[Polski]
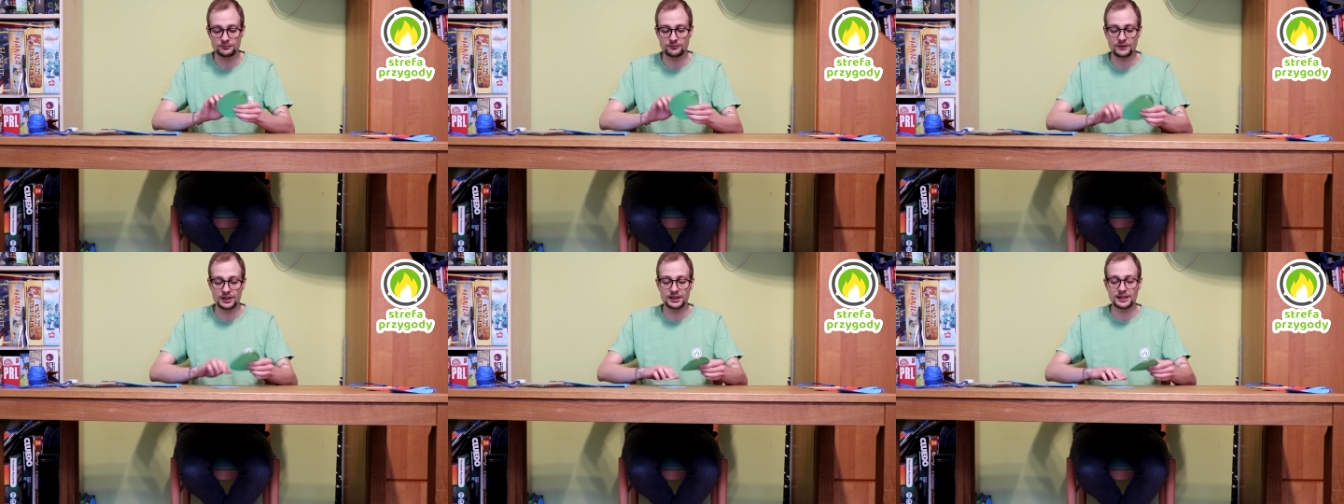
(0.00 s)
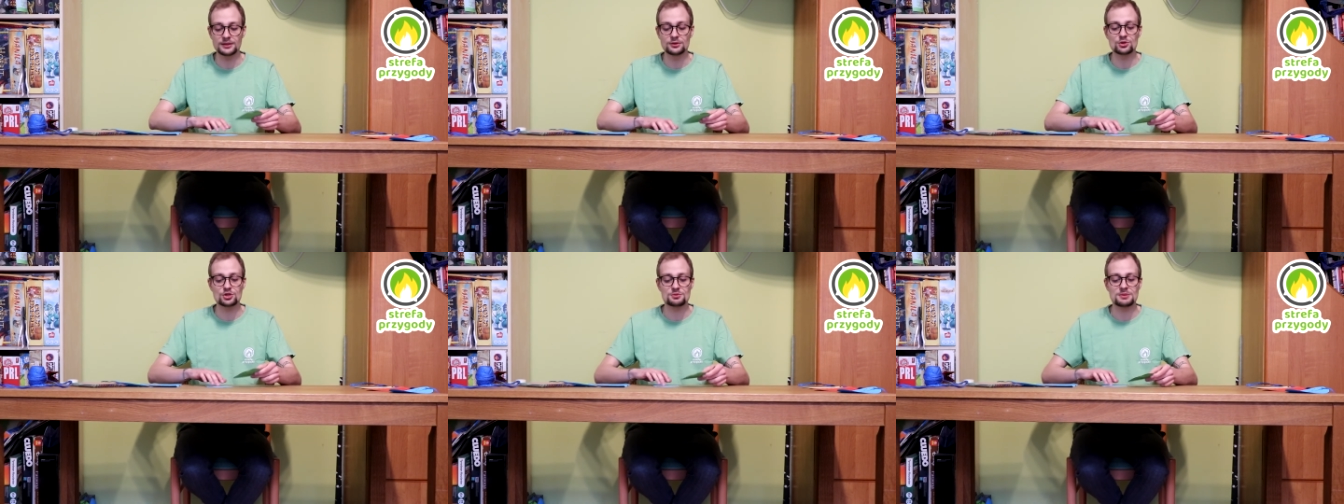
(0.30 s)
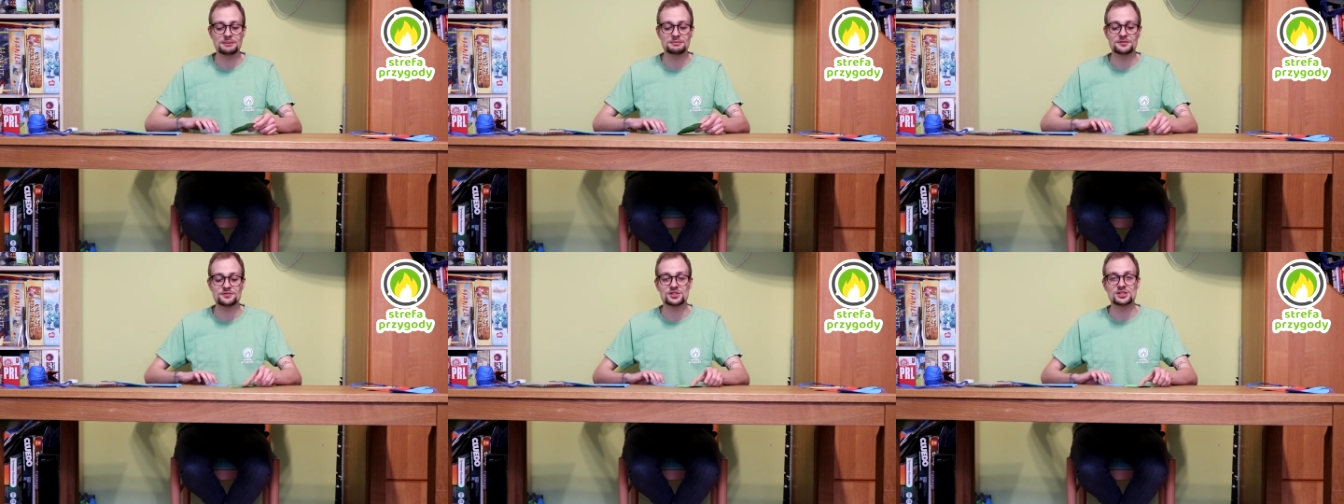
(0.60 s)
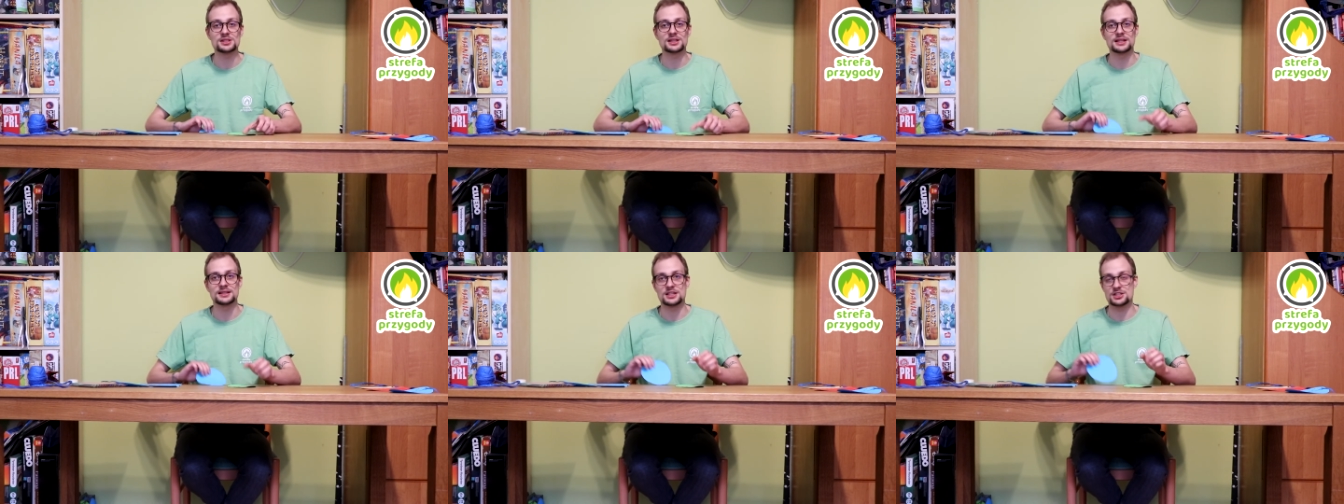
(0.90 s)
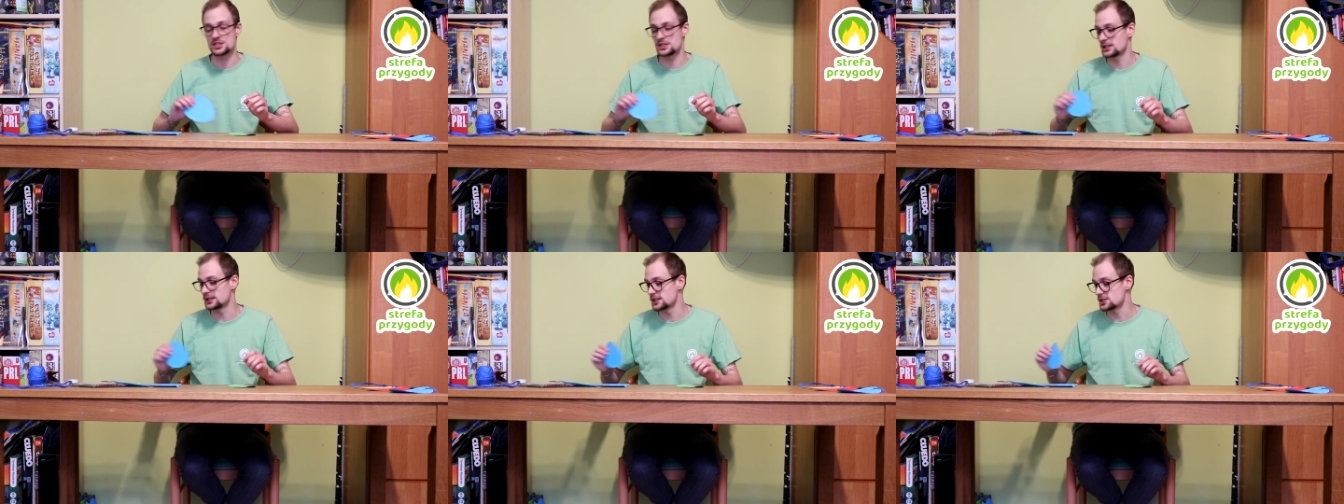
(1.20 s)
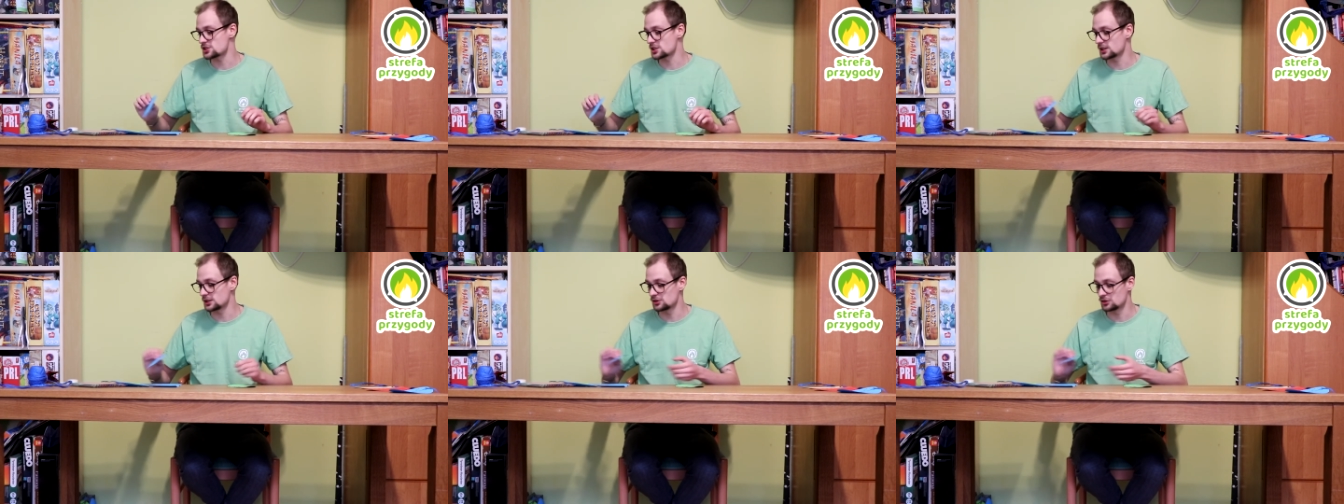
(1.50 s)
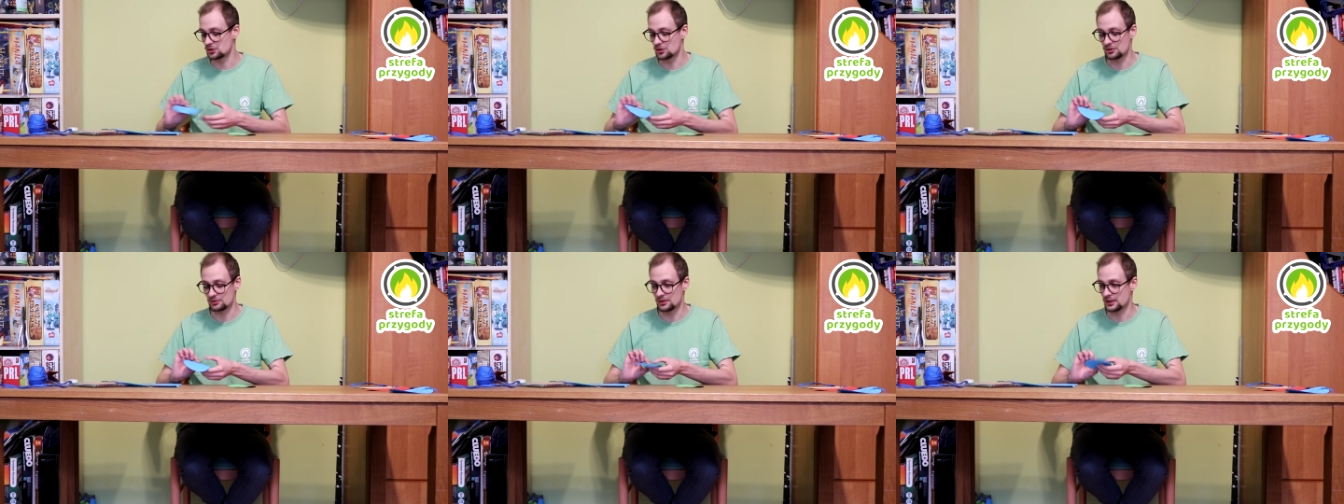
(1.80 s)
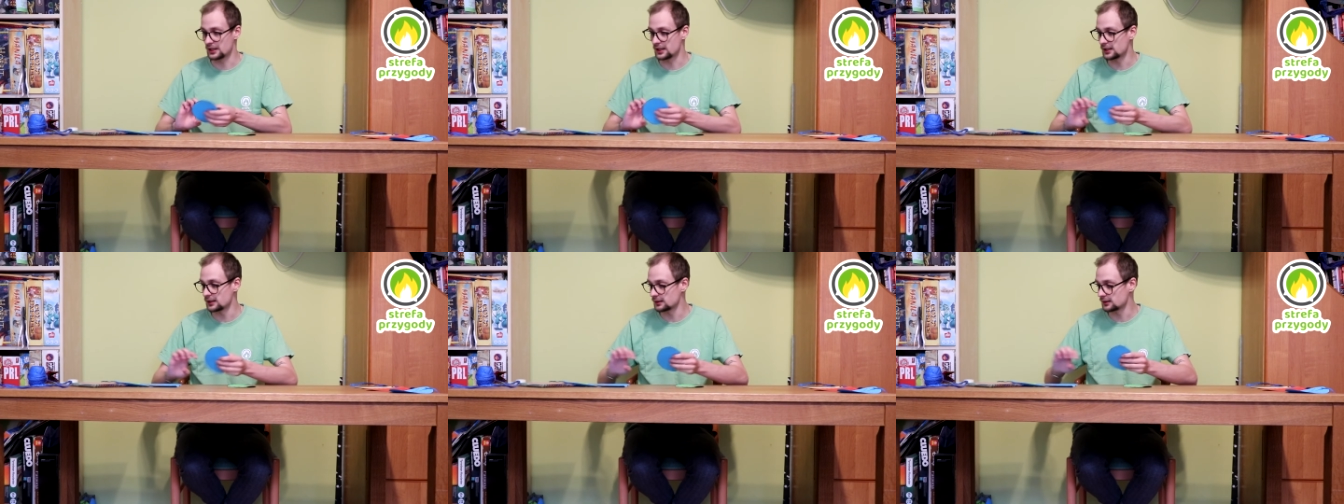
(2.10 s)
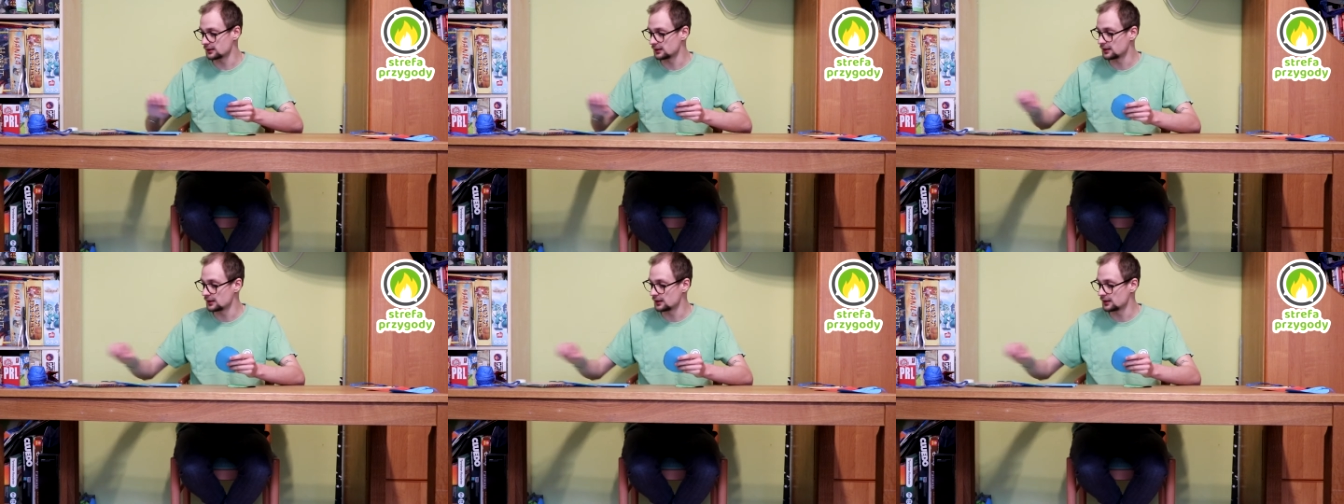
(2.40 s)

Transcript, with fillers: Kiedy już mamy wszystkie nasze jajeczka gotowe,